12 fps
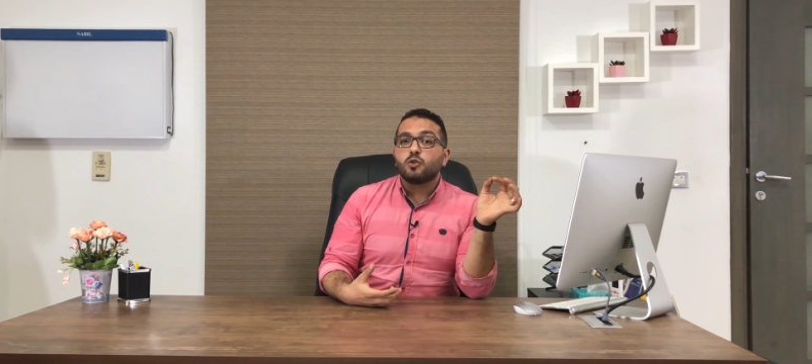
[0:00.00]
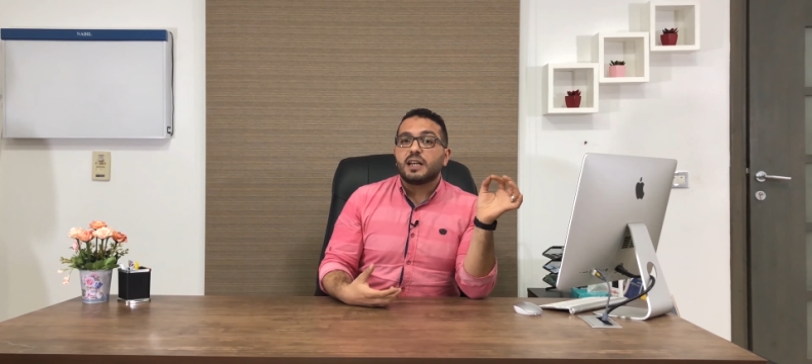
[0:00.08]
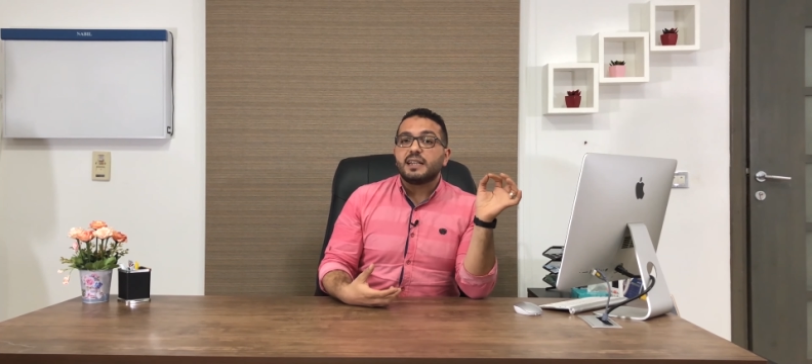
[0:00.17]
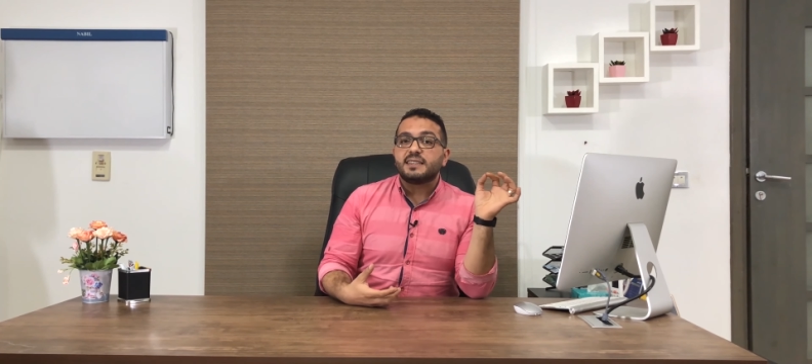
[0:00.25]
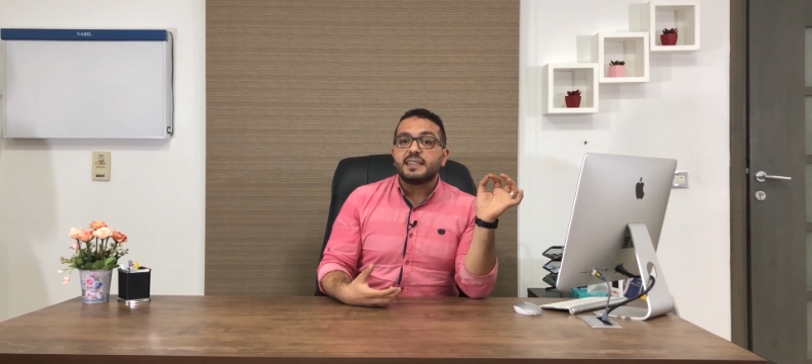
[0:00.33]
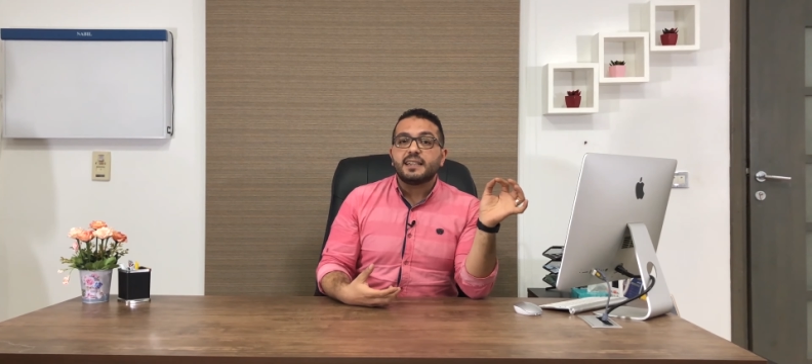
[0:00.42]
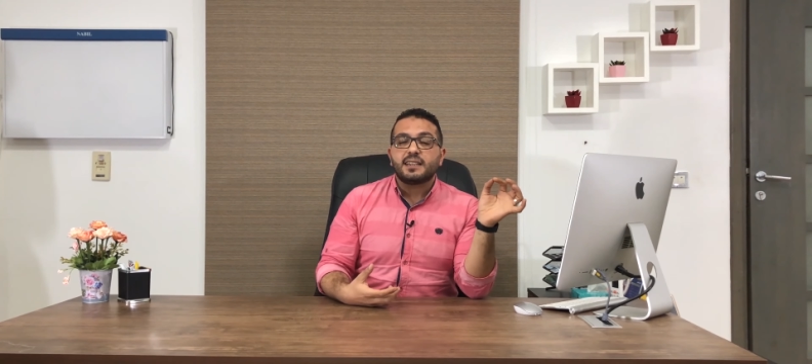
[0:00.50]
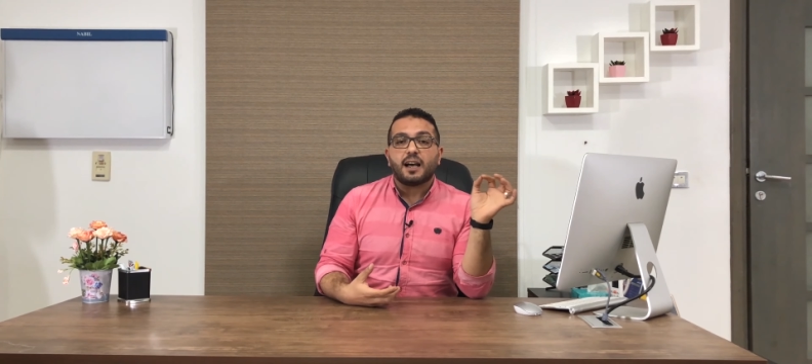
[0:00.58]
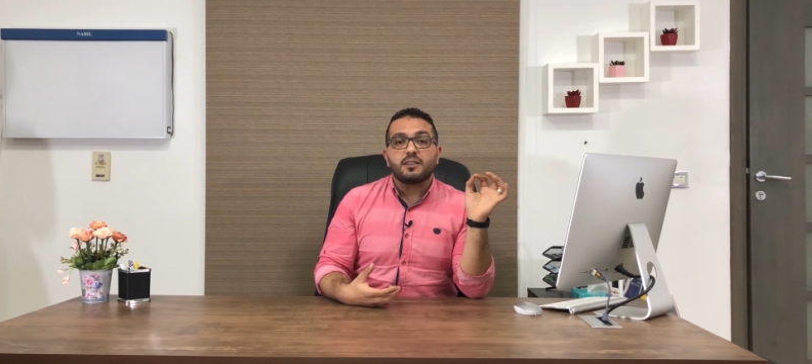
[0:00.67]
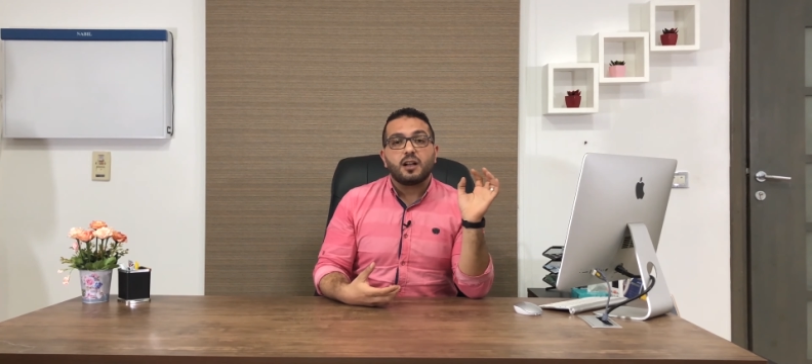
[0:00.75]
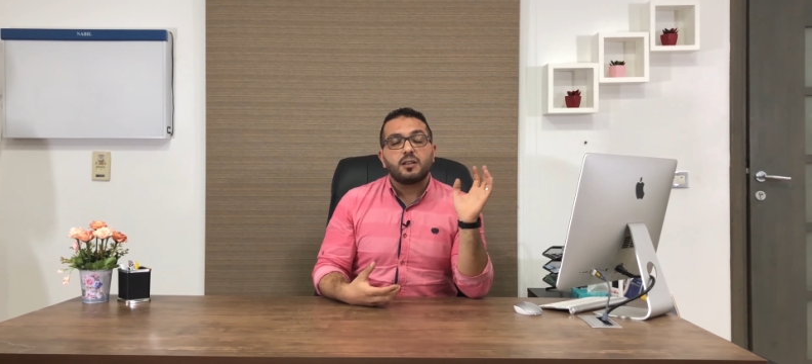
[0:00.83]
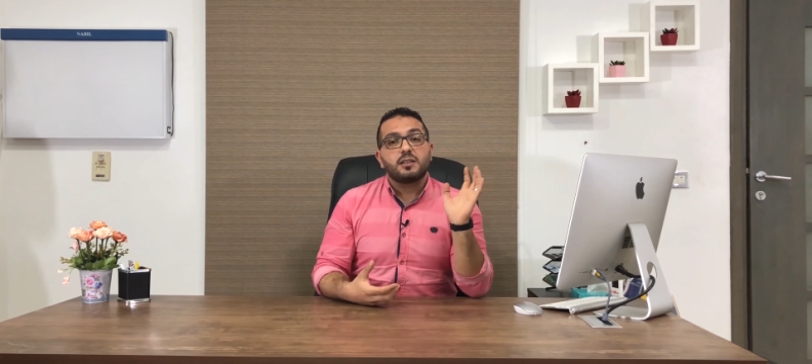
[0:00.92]
انسجه
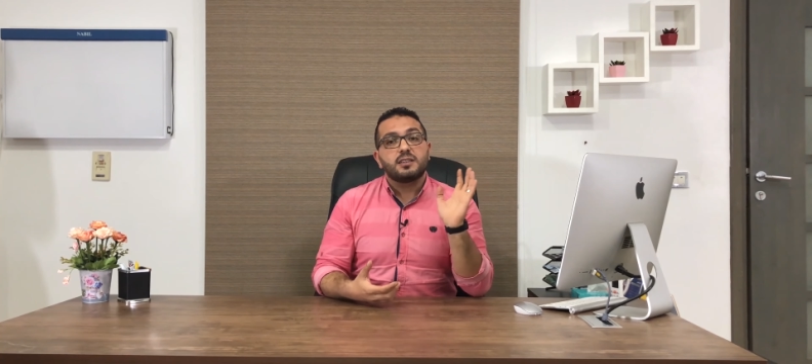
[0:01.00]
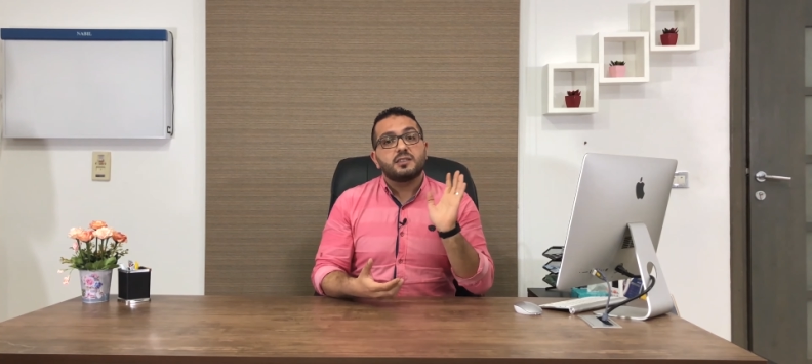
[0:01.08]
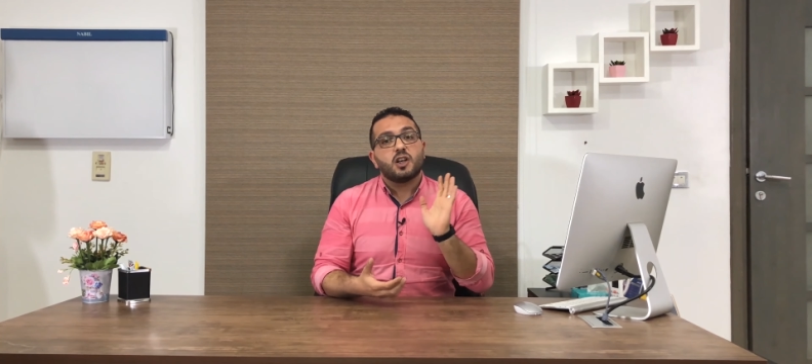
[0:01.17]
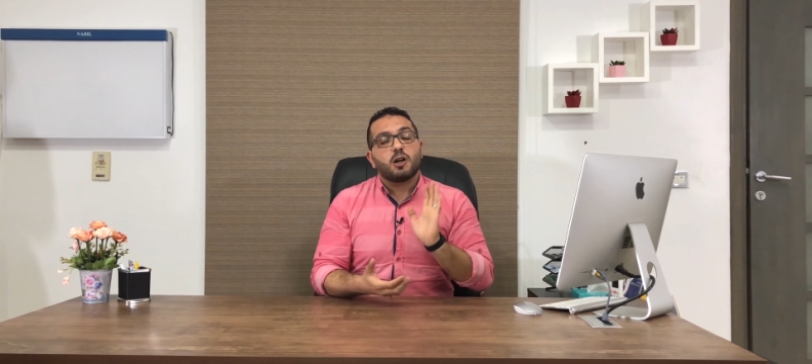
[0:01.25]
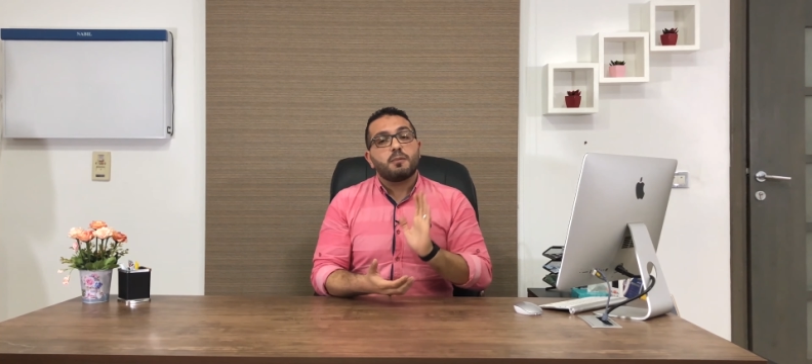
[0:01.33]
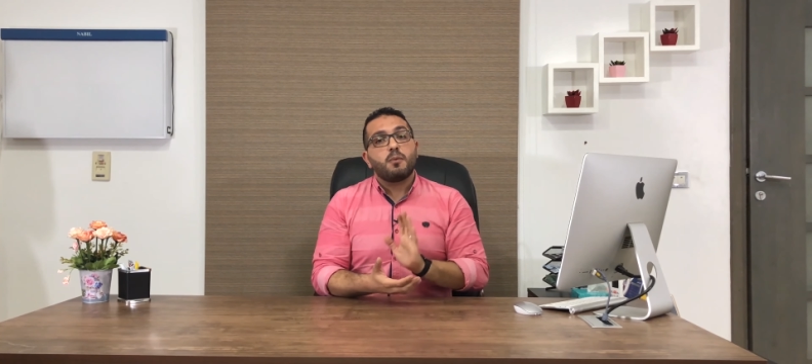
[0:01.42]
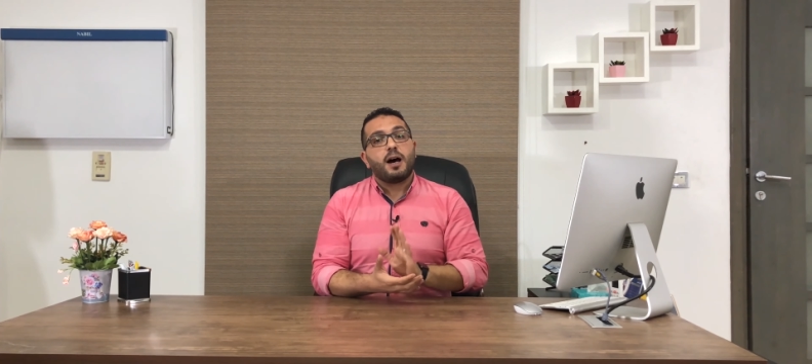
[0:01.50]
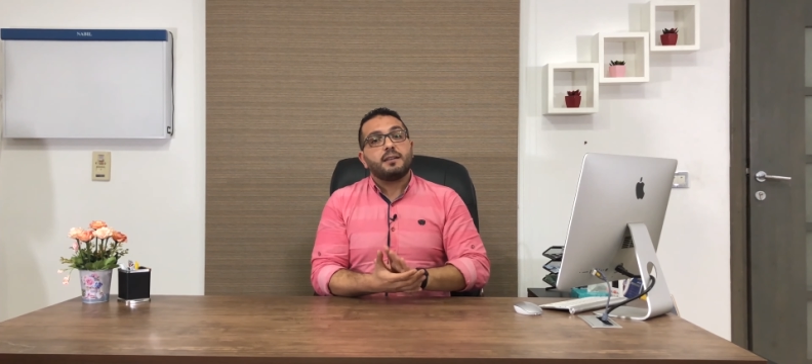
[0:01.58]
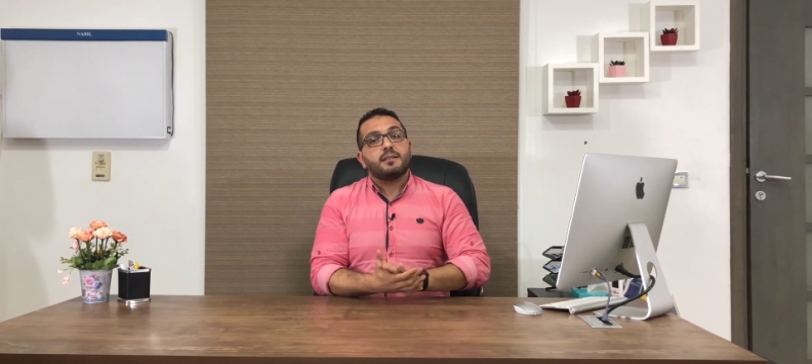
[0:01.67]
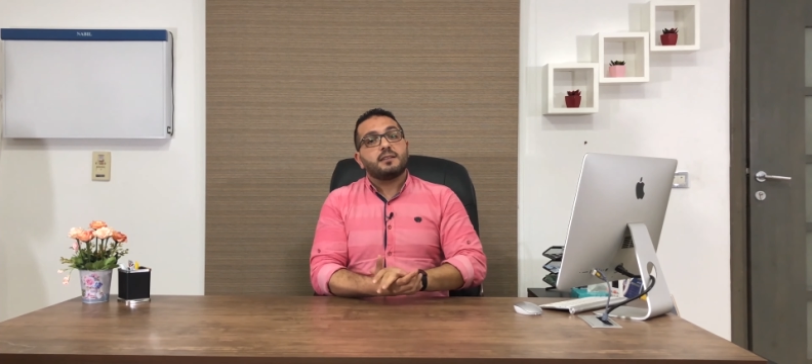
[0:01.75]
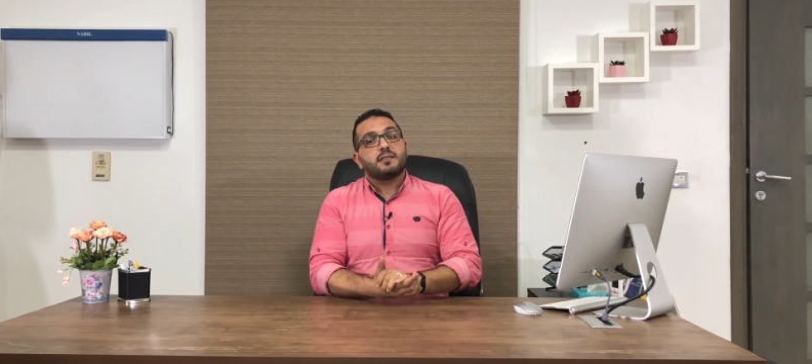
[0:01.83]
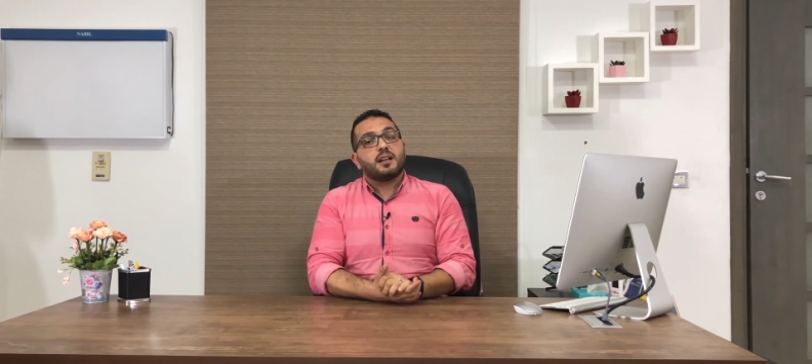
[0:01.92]
عضلات الساق بمعدل